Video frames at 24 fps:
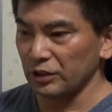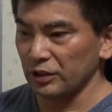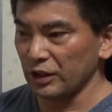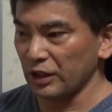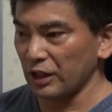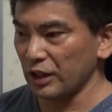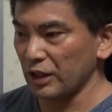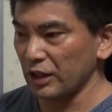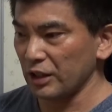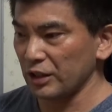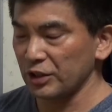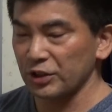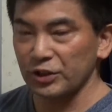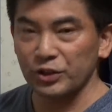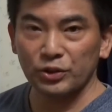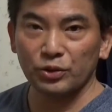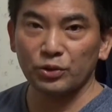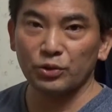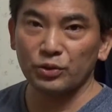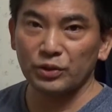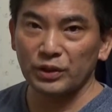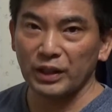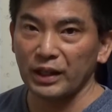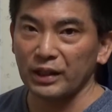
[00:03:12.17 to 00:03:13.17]
必
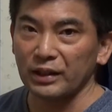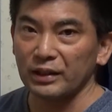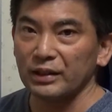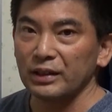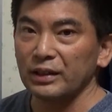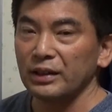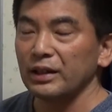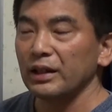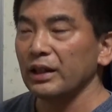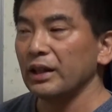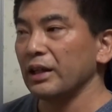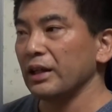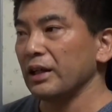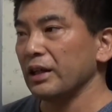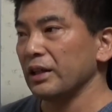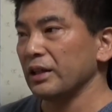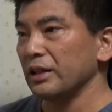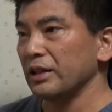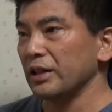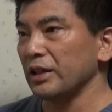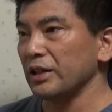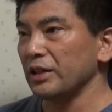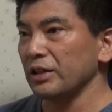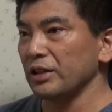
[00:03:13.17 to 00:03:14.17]
要な、
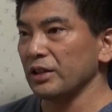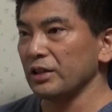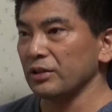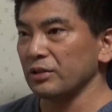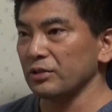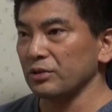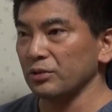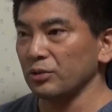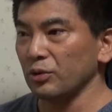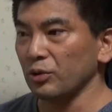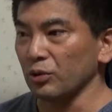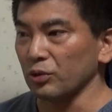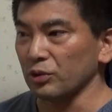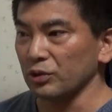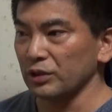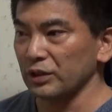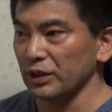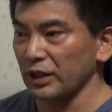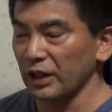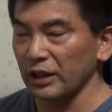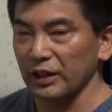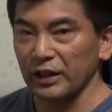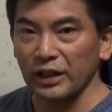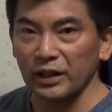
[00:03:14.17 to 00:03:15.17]
筋肉を
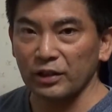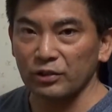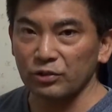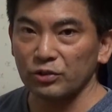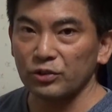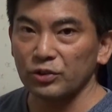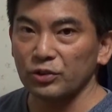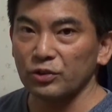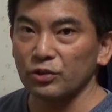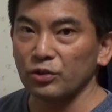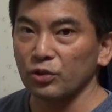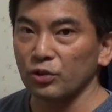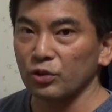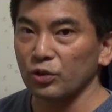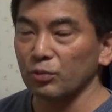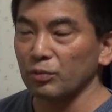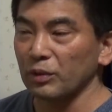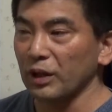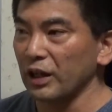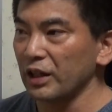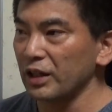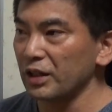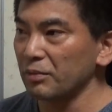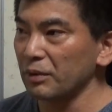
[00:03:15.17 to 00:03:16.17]
つけていくっていうこと
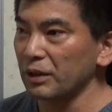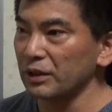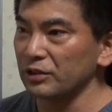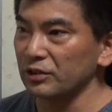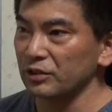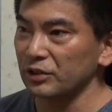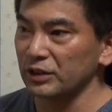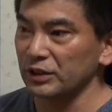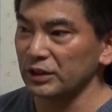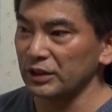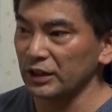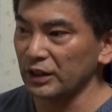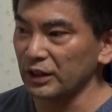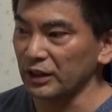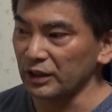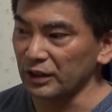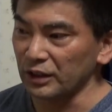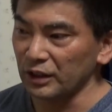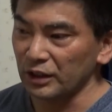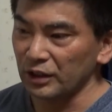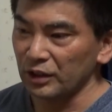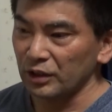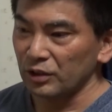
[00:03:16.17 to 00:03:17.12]
もありますし、